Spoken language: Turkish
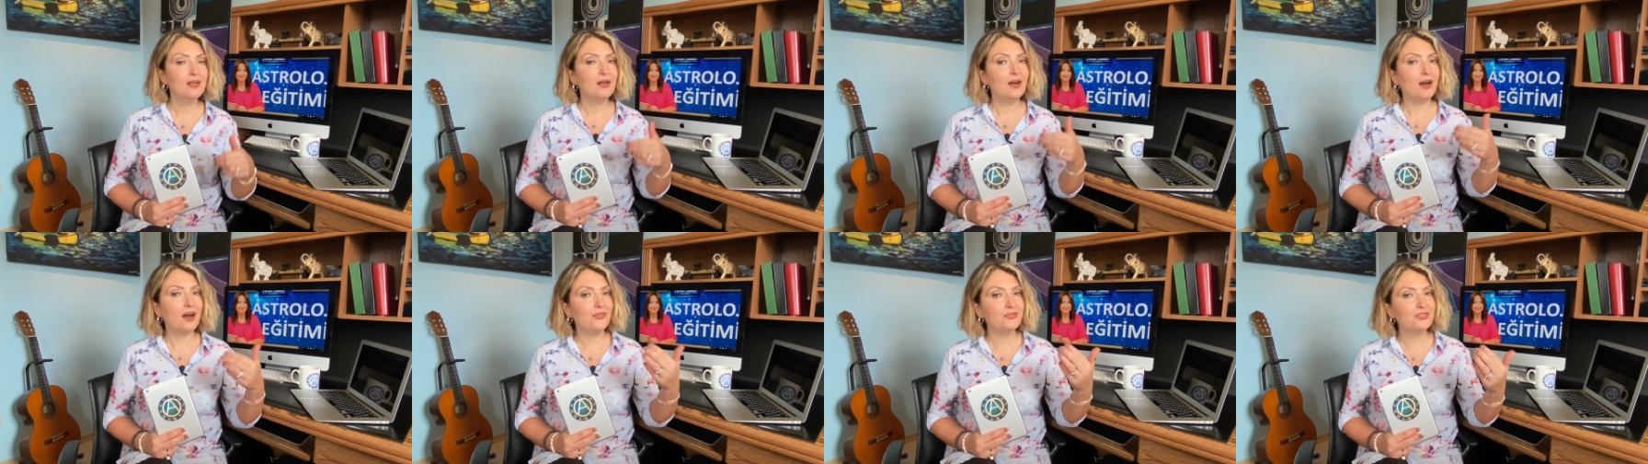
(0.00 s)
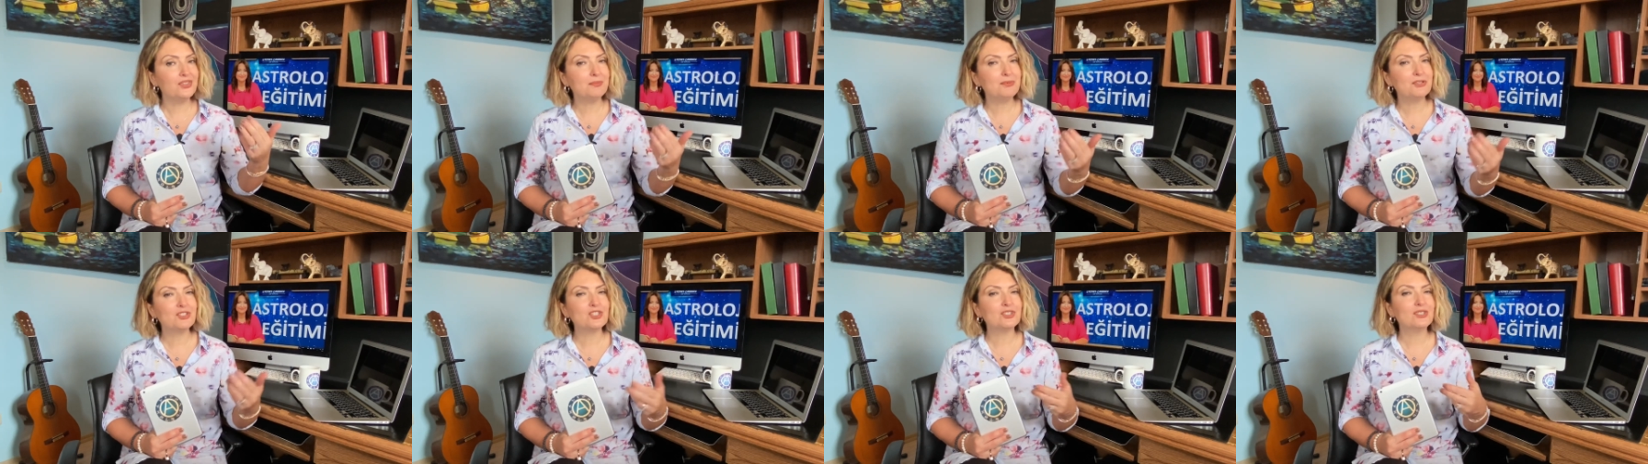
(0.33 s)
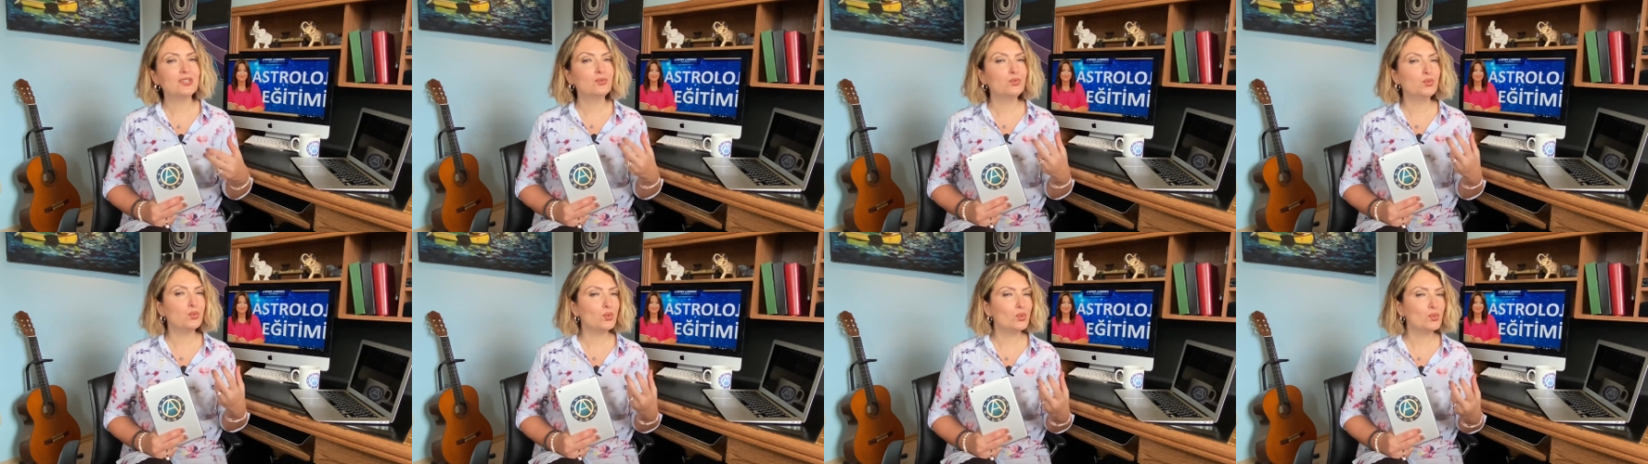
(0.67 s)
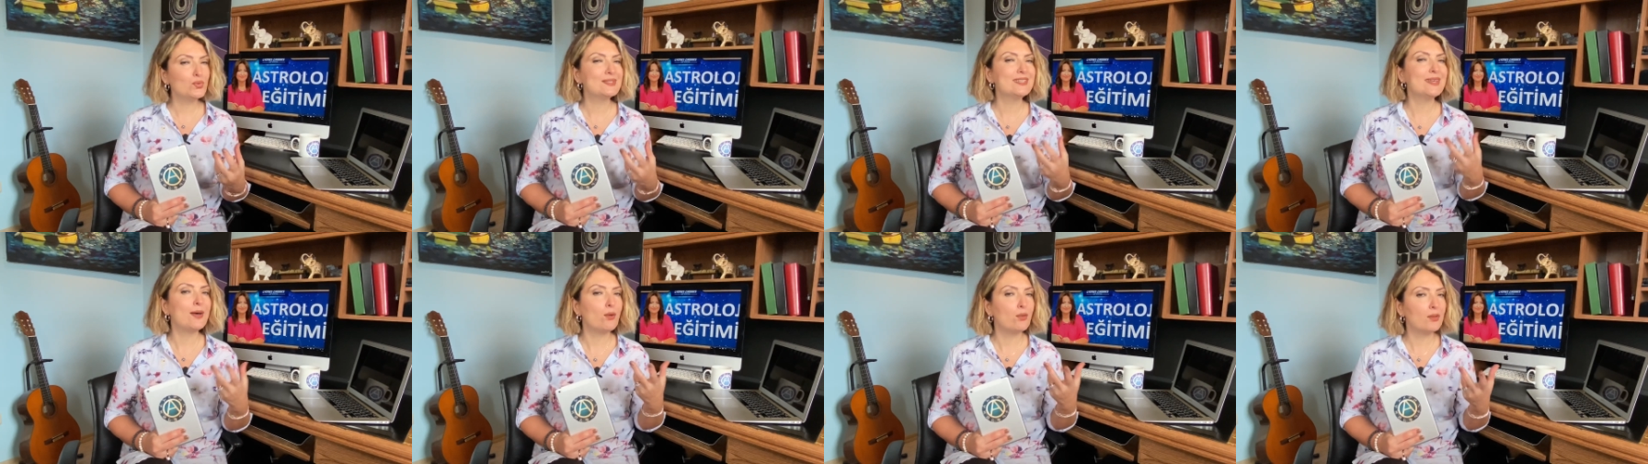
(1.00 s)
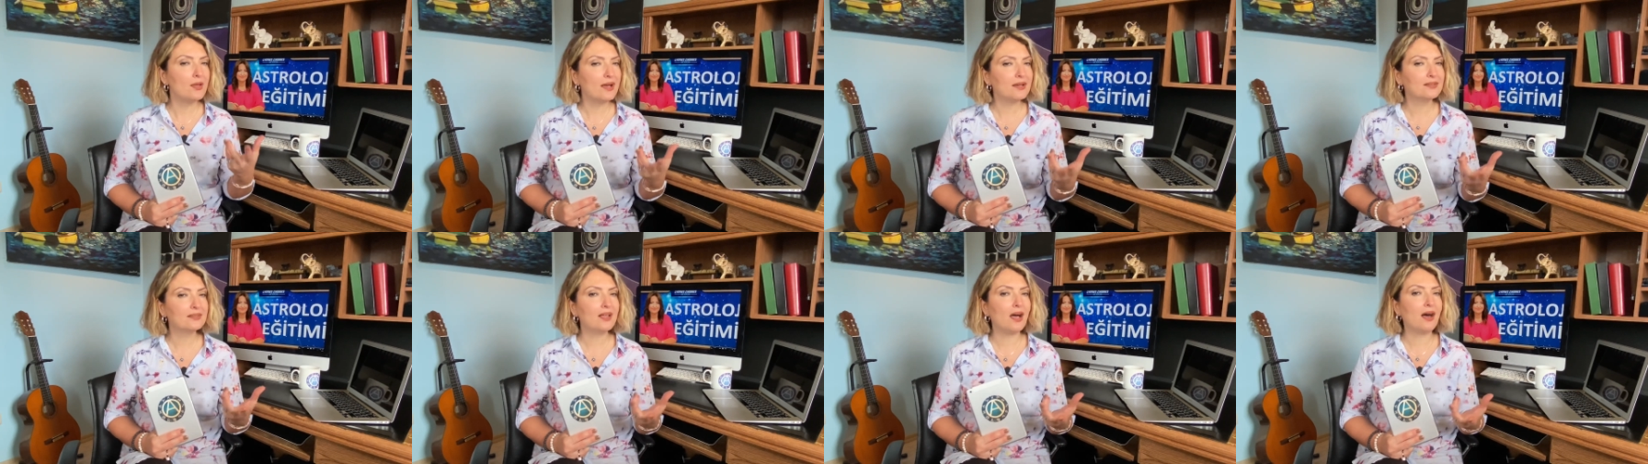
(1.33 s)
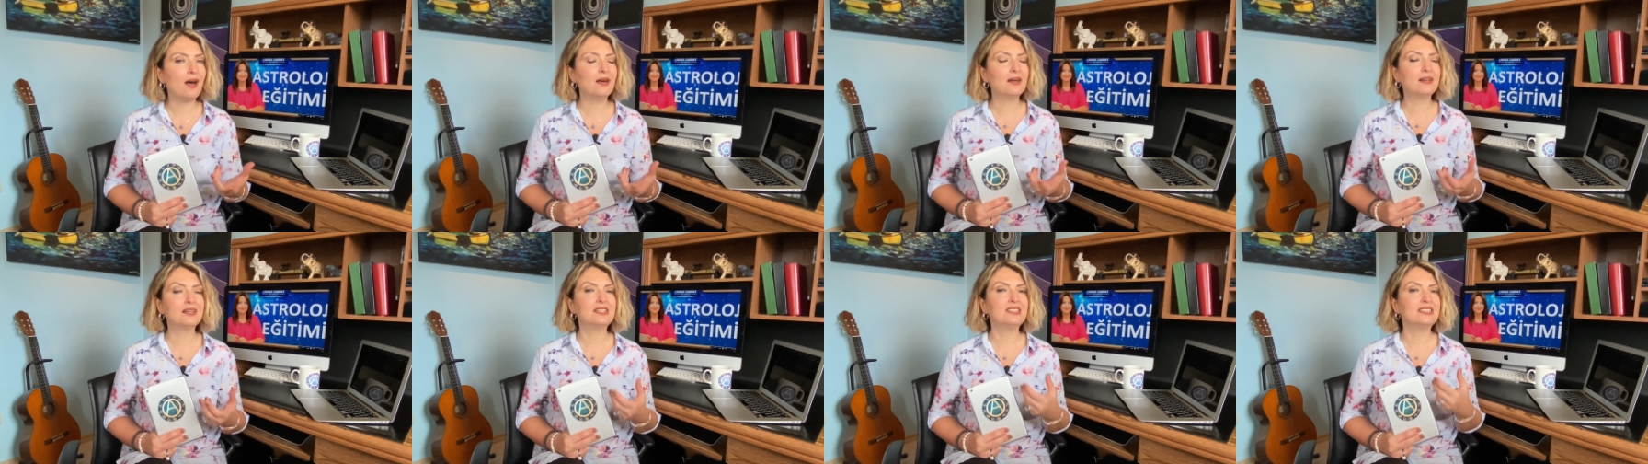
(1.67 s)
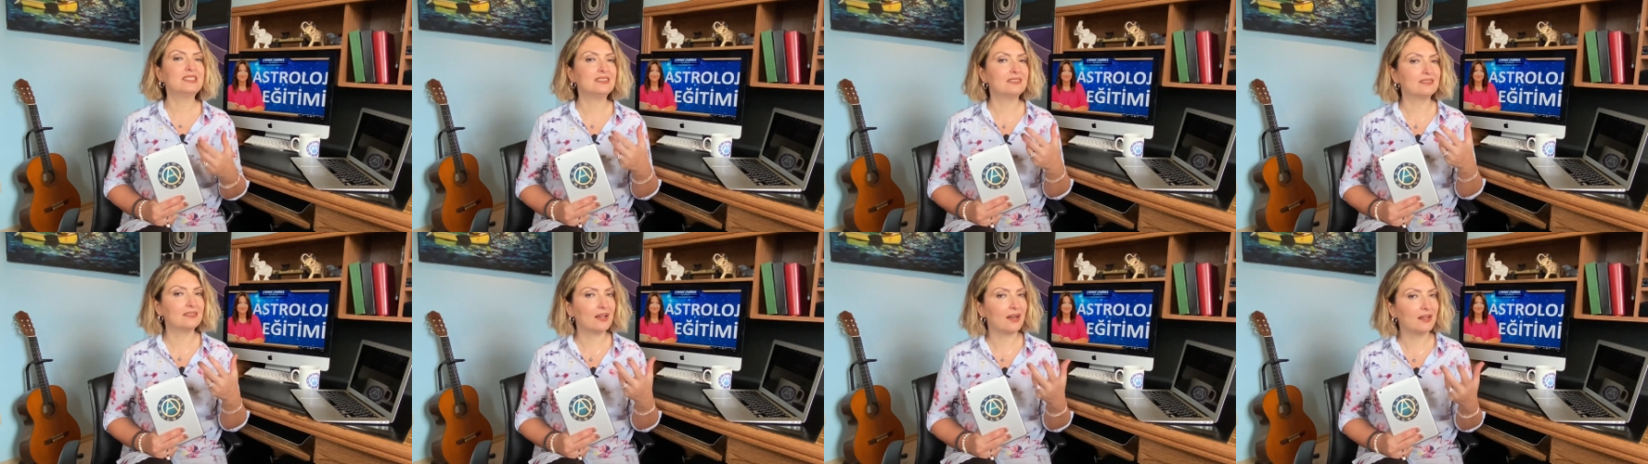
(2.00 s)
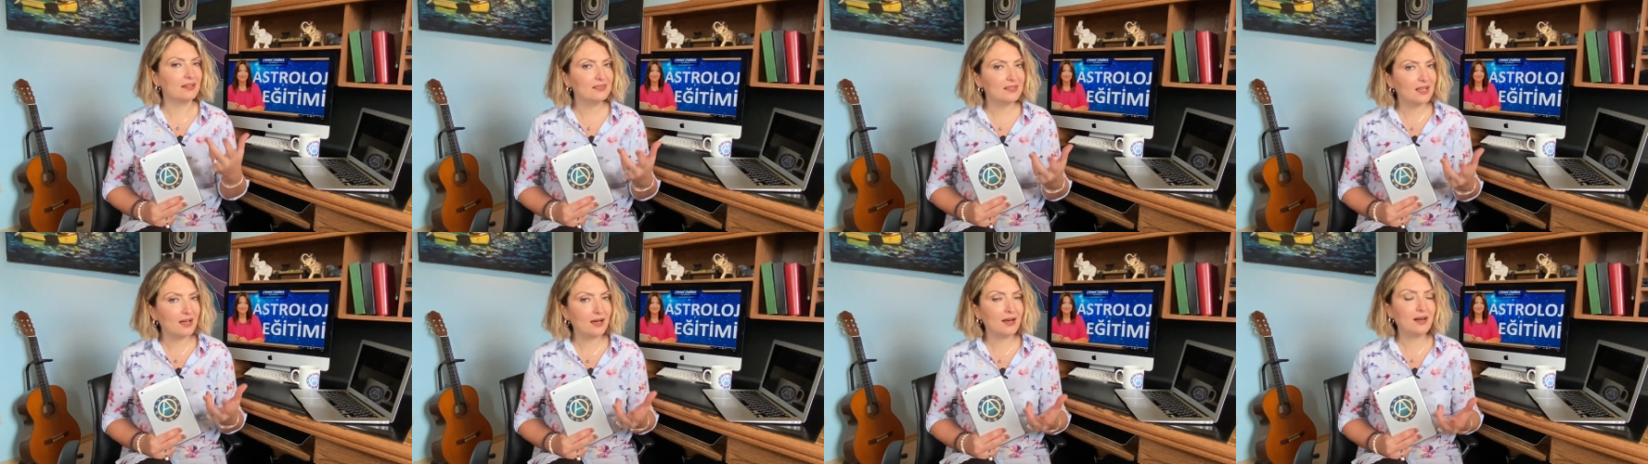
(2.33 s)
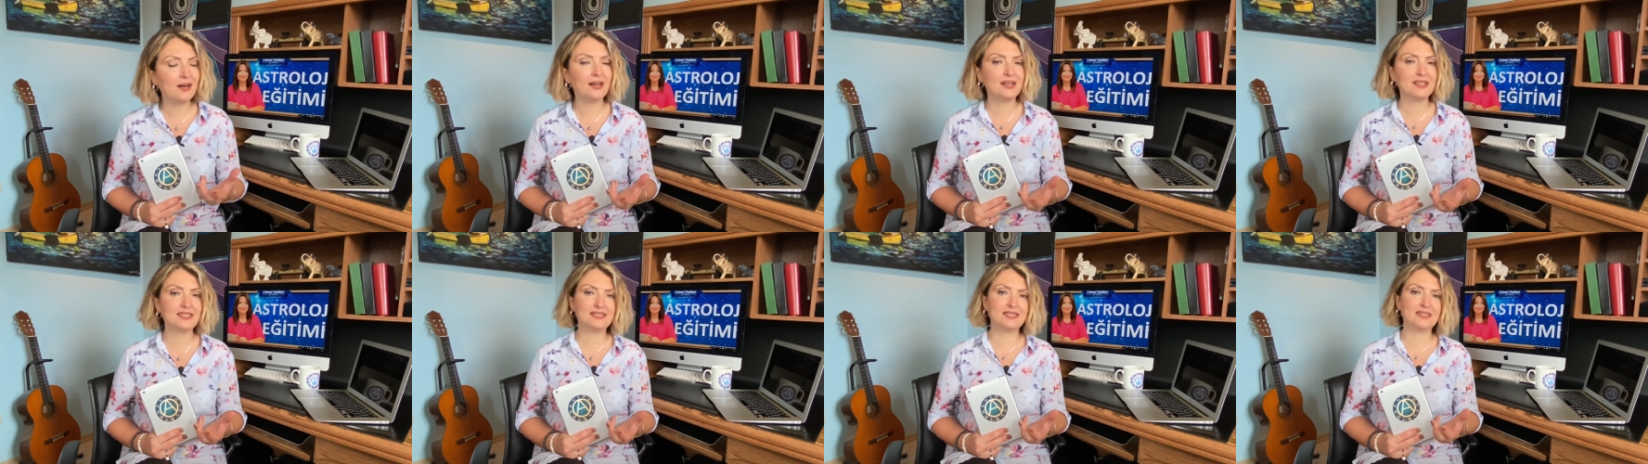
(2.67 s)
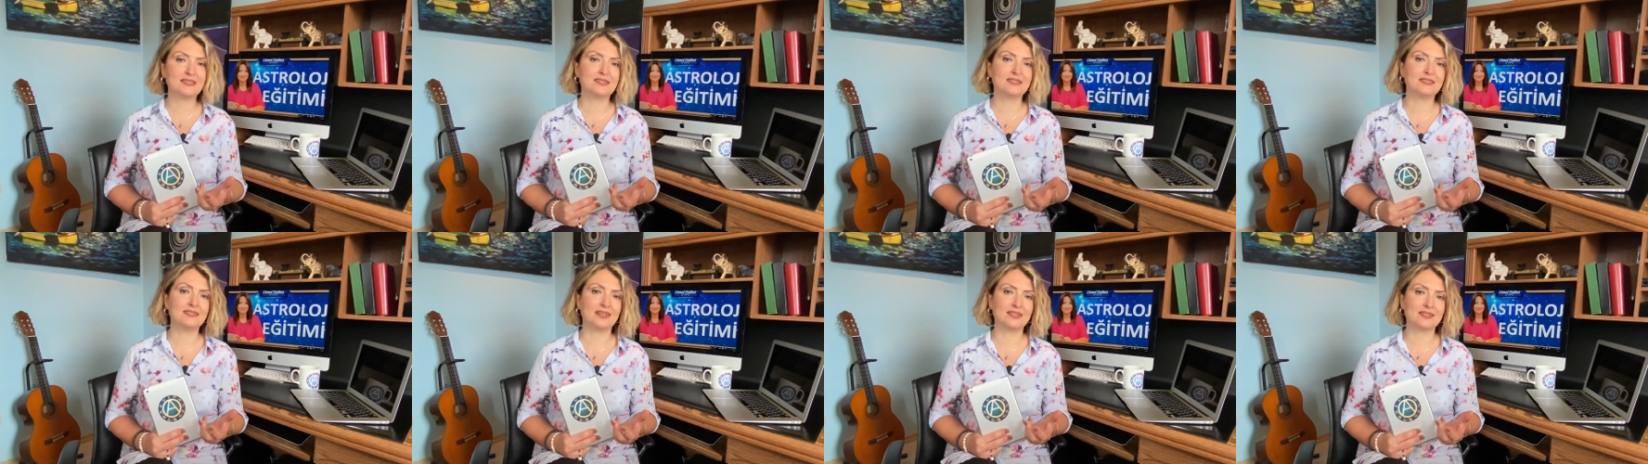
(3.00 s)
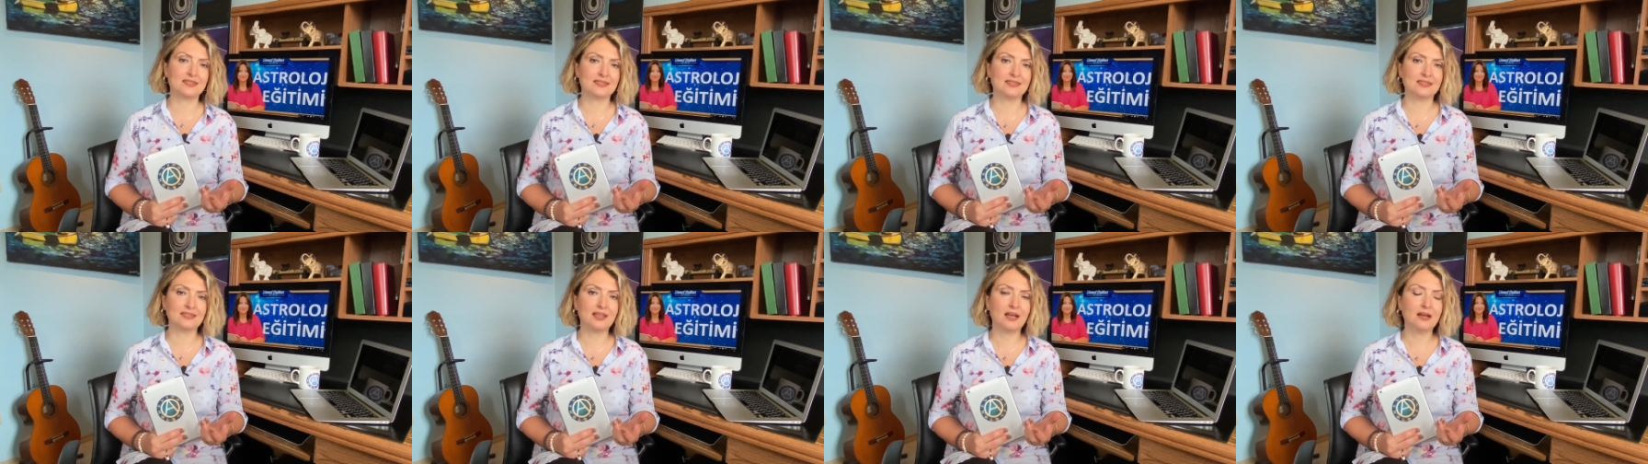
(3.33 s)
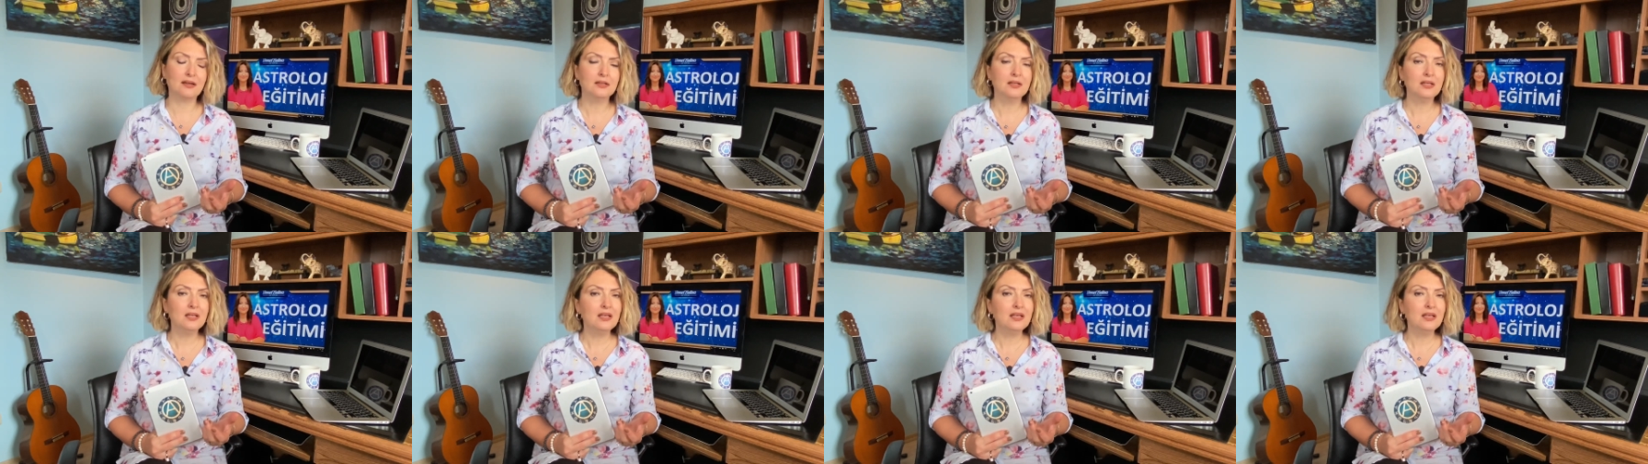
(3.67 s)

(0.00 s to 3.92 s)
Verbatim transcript: Hafta başında duygusal olarak daha kırılgan, daha hassasız aslında.